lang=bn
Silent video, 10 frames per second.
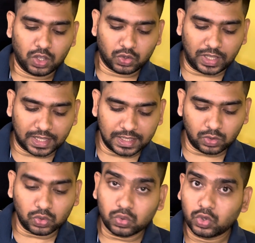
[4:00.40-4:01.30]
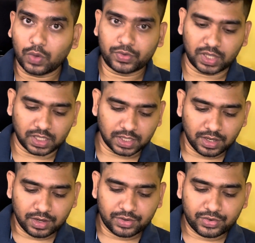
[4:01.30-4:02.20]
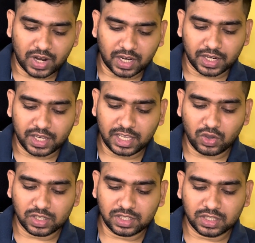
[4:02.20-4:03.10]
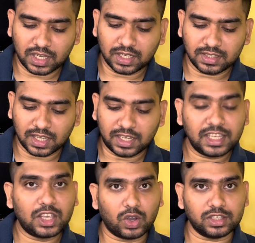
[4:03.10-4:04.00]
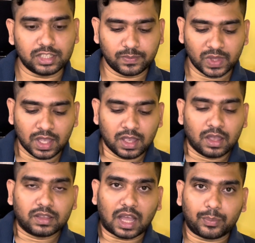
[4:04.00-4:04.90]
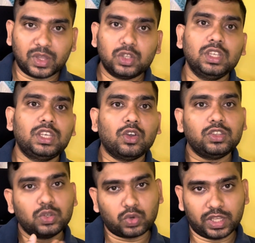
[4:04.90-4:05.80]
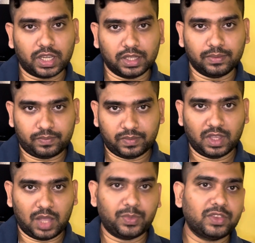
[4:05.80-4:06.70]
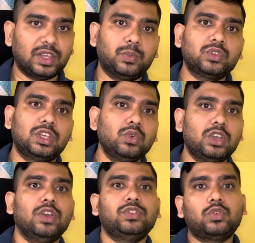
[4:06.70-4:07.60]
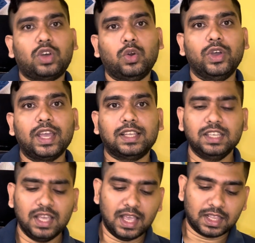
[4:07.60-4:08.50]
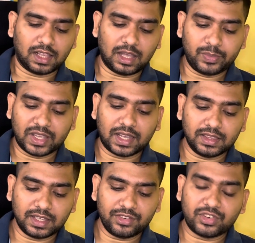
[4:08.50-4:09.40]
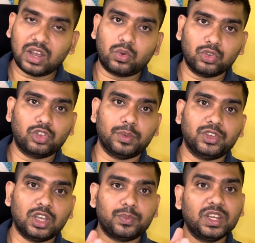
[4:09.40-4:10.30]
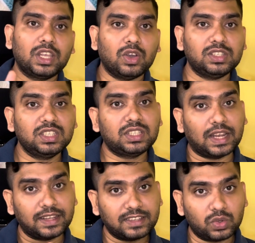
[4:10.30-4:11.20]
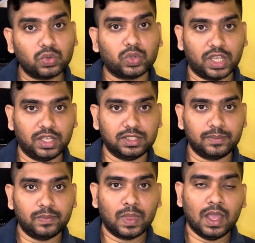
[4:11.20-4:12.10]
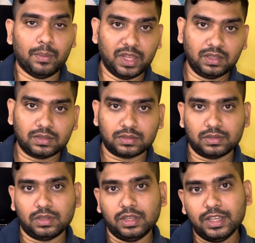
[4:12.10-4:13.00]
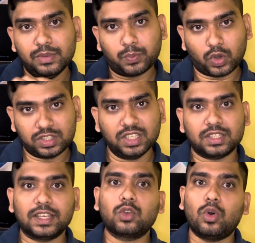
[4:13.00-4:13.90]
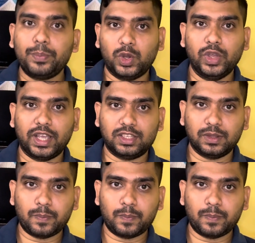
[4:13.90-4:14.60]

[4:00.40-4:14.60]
তো এখানে দেখুন দুটো অপশান আছে ট্র্যাক রিকেওয়াইসি স্ট্যাটাস আর রিকেওয়াইসি আপনার যদি কেওয়াইসি করে থাকেন আপনার সাপোজ কেউ কেওয়াইসি করা হয়ে গেছে তাহলে আপনি এখান থেকে ট্র্যাক করতে পারবেন যে আপনার কেওয়াইসি স্ট্যাটাস এখন কোথায় আছে মানে ইন প্রসেস নাকি কমপ্লিট হয়ে গেছে